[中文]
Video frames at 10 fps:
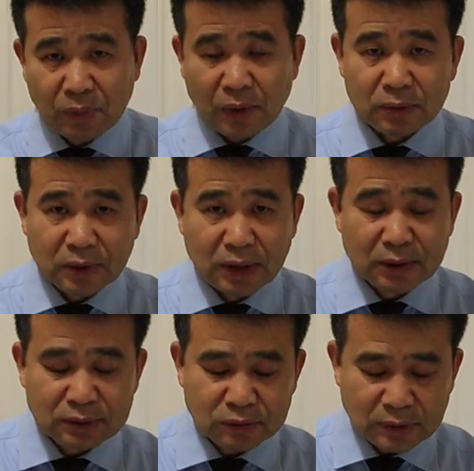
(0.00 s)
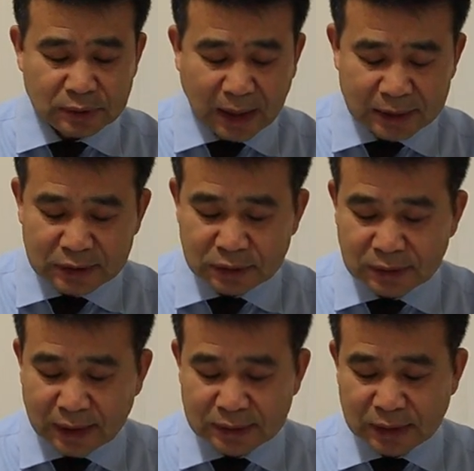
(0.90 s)
保罗呢，就他
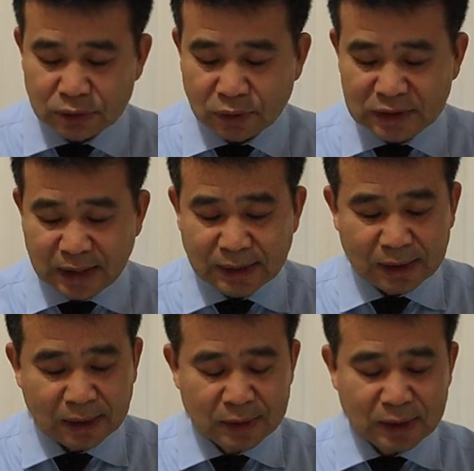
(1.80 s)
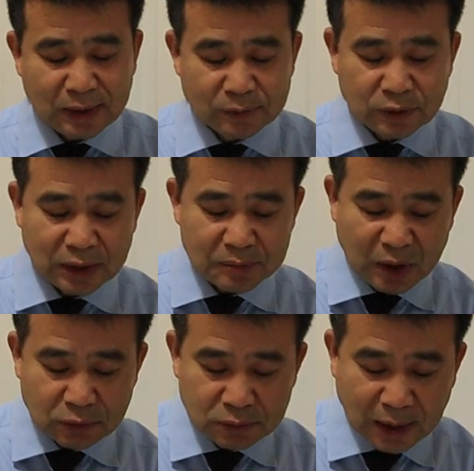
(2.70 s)
经他见所见的呢，他做了一个
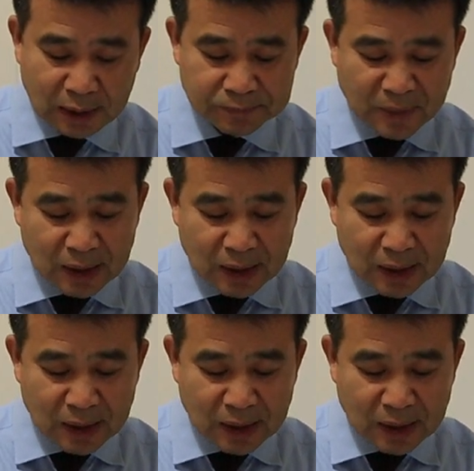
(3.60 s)
描述啊。